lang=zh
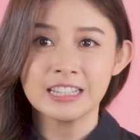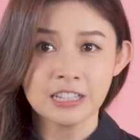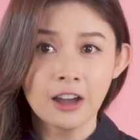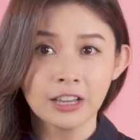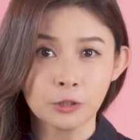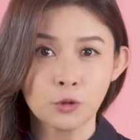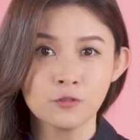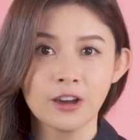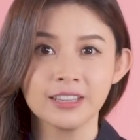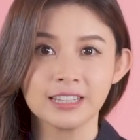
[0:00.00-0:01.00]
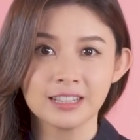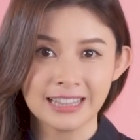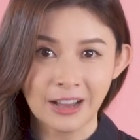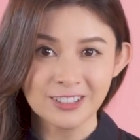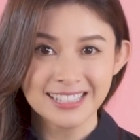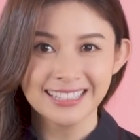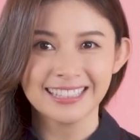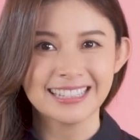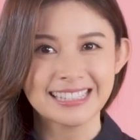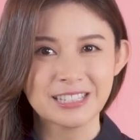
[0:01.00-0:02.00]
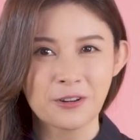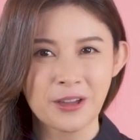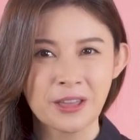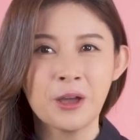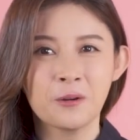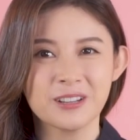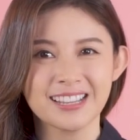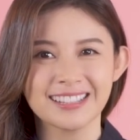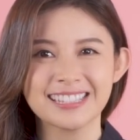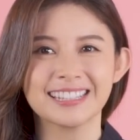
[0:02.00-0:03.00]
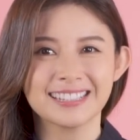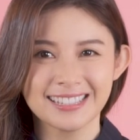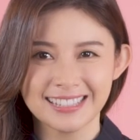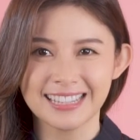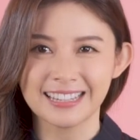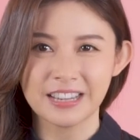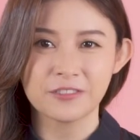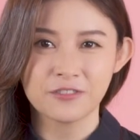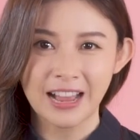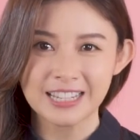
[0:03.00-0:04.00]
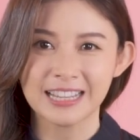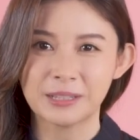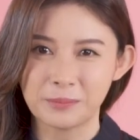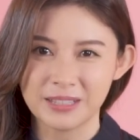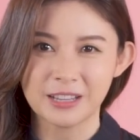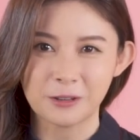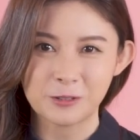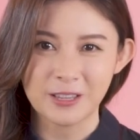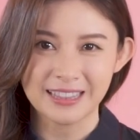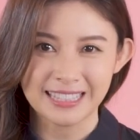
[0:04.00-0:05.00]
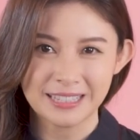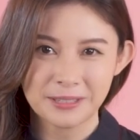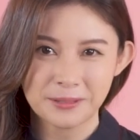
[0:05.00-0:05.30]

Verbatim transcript: 只要给对方一个了解你的机会，我相信事情可以发展的比较顺利。